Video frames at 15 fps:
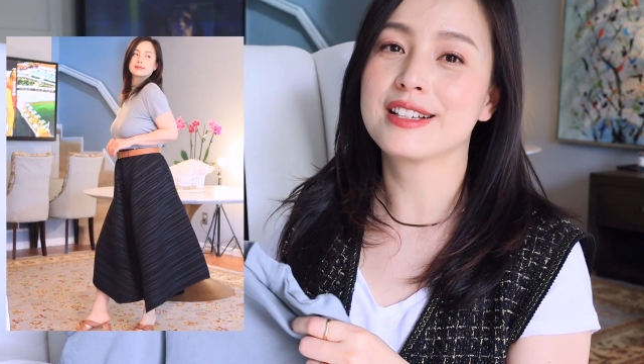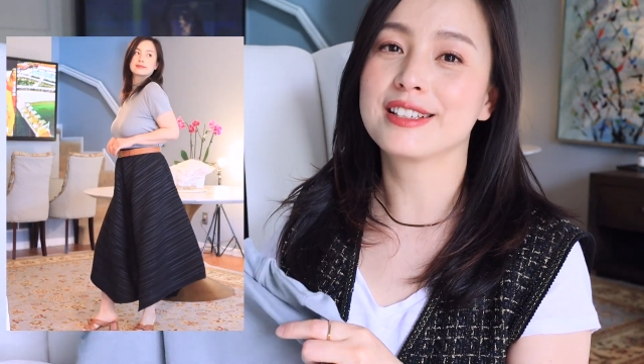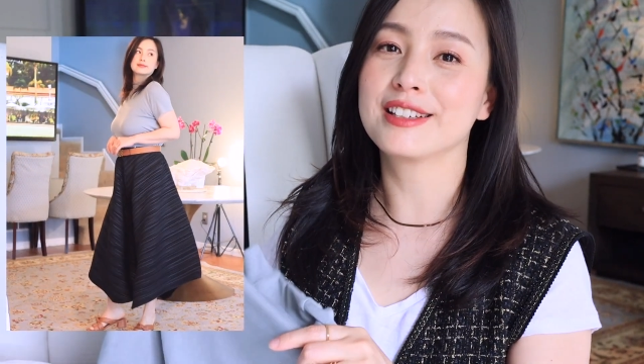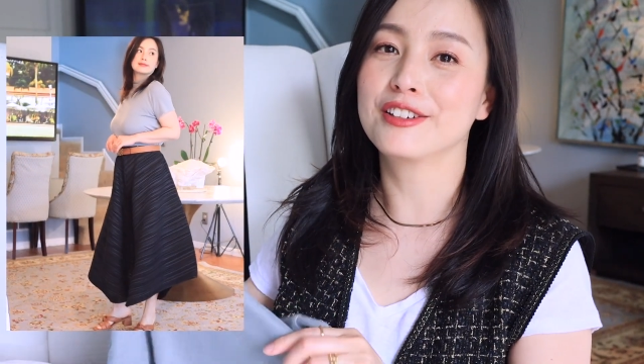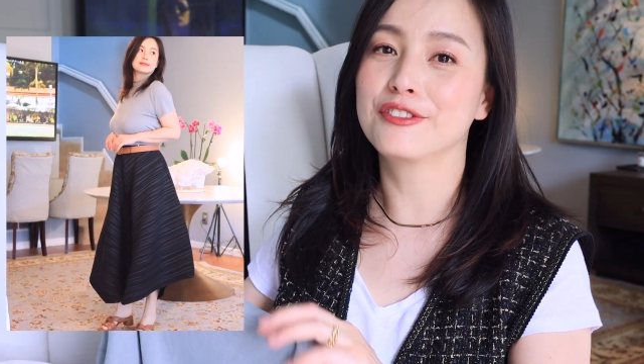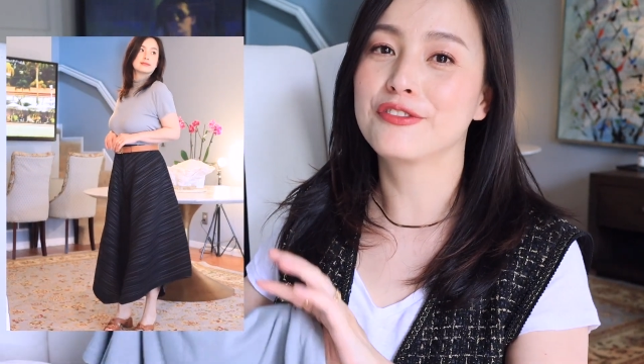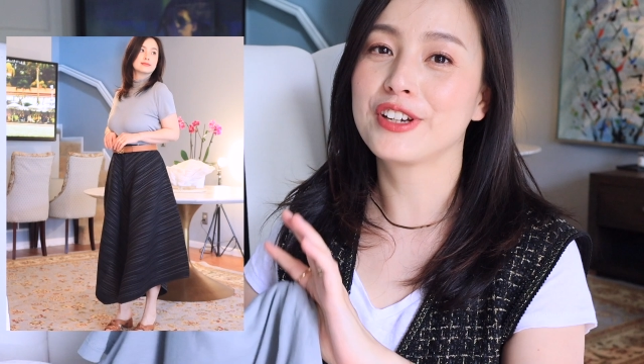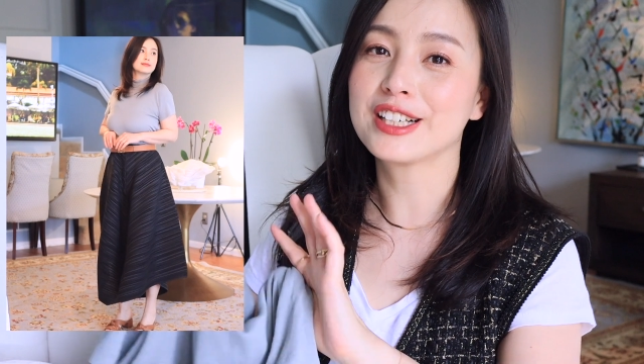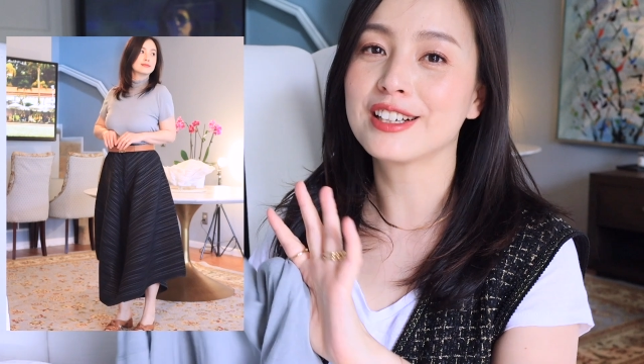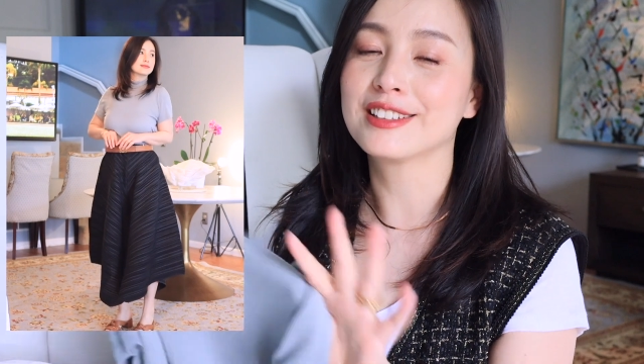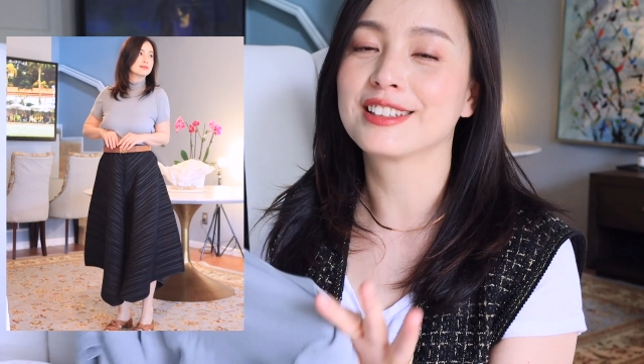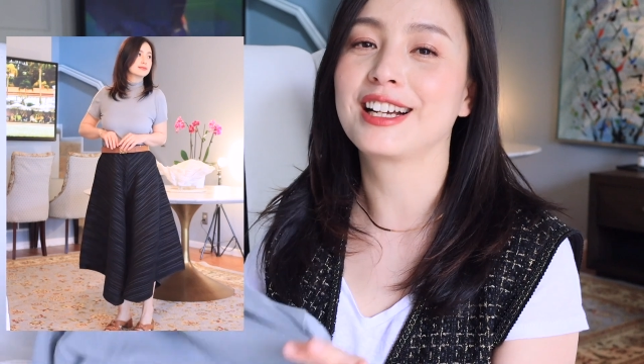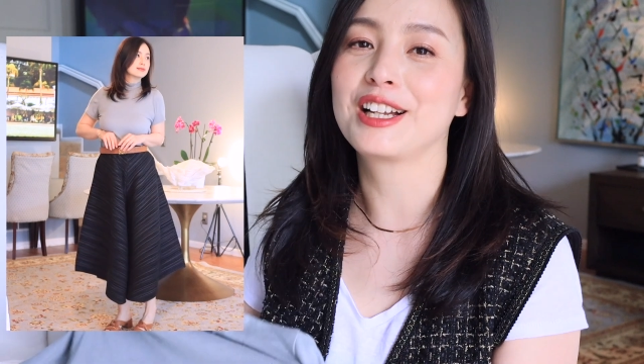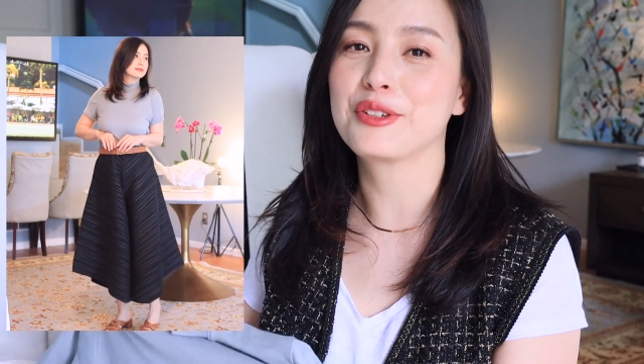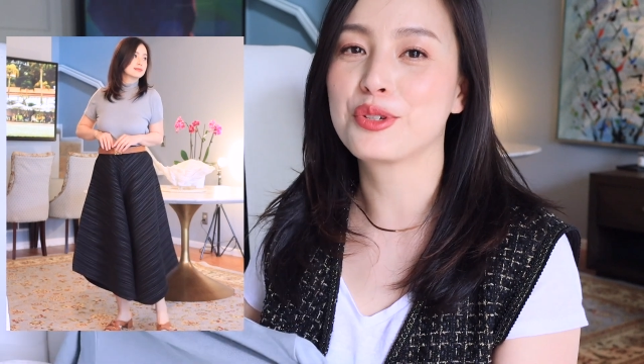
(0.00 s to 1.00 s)
现非
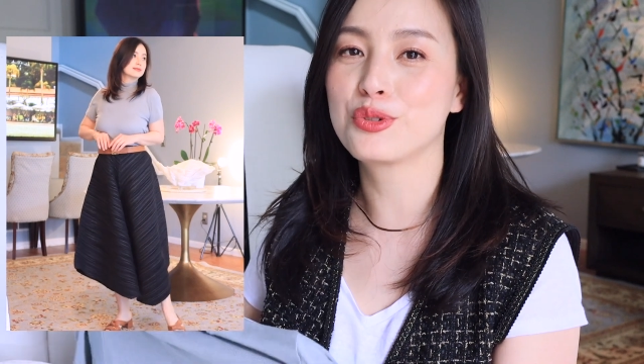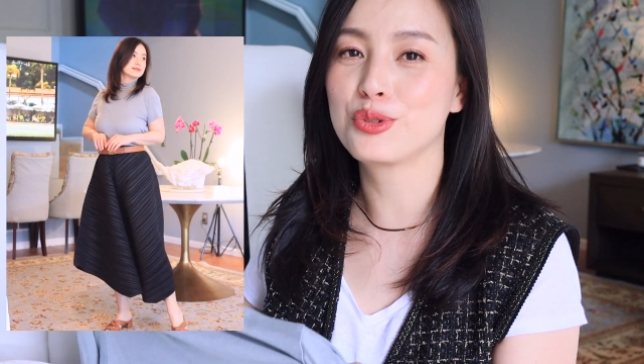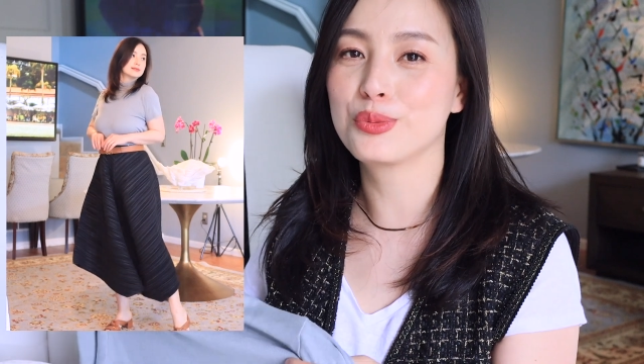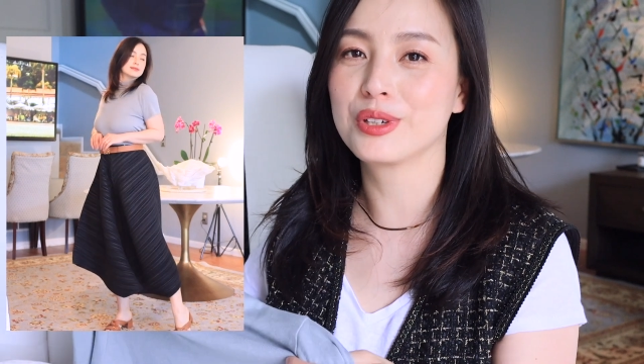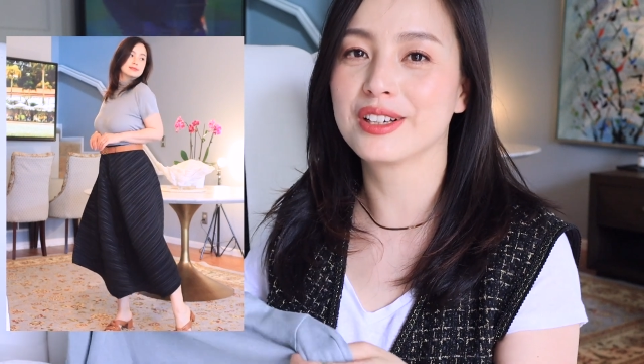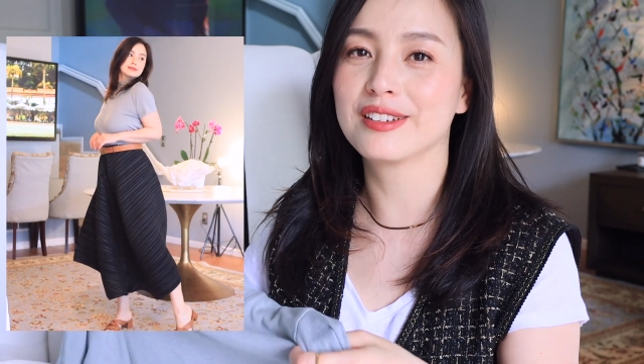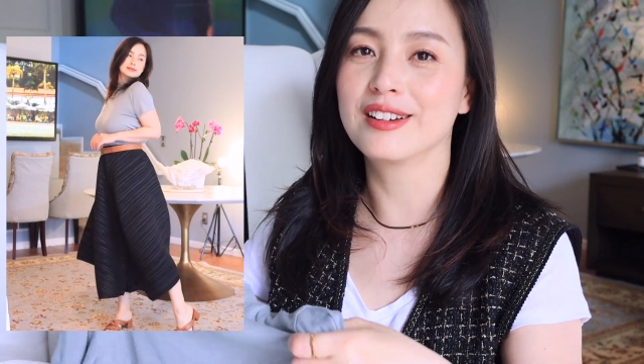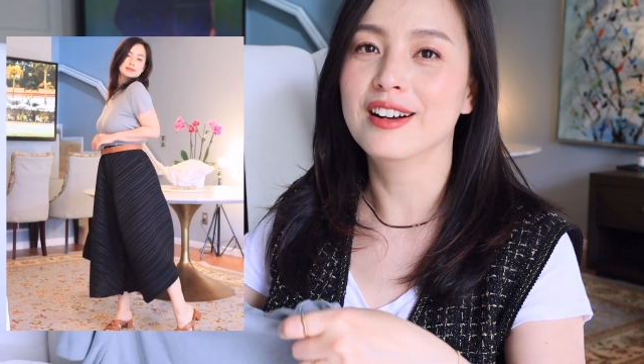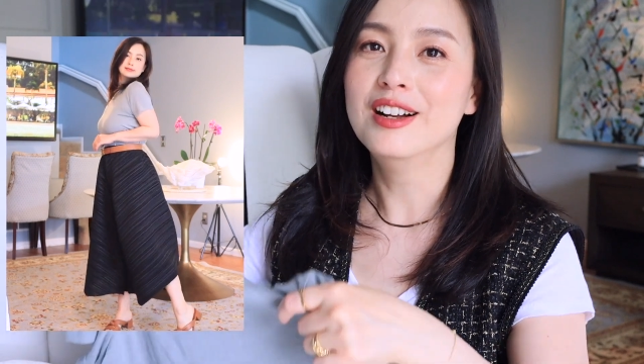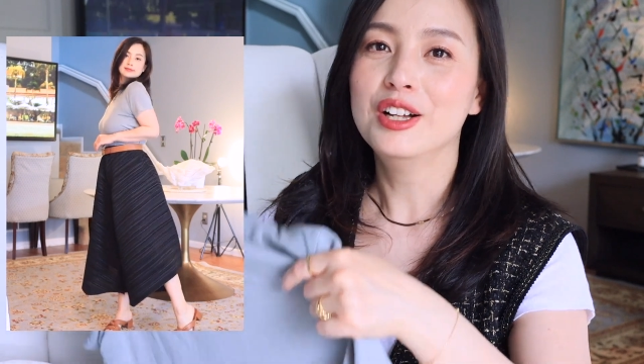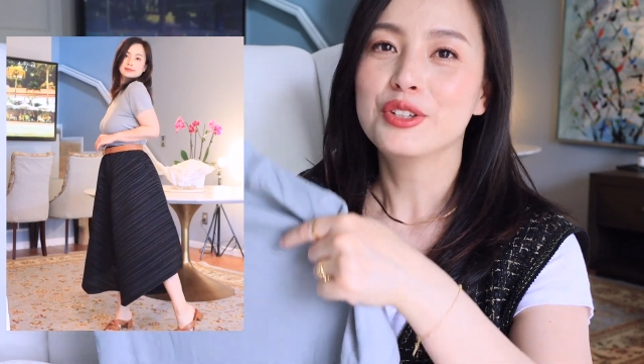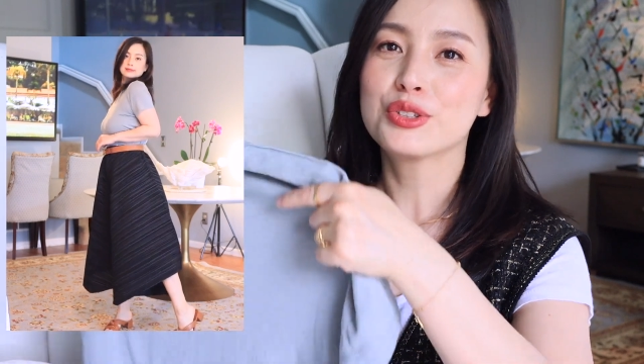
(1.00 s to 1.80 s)
常大的区别了。